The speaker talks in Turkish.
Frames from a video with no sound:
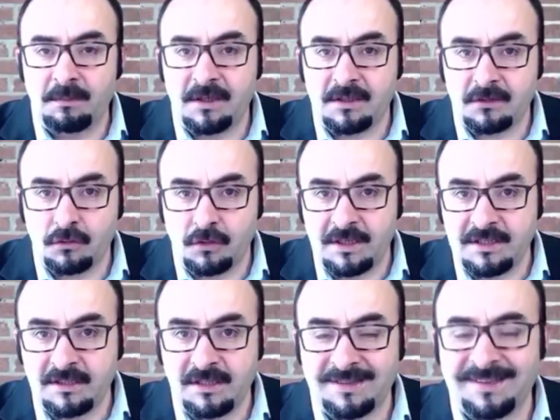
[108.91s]
sürecin
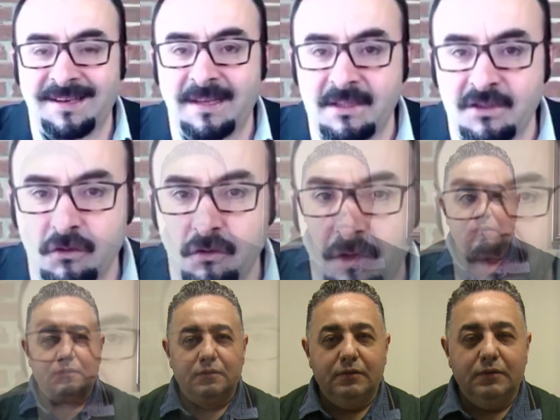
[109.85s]
tetikleyicisi olabilir.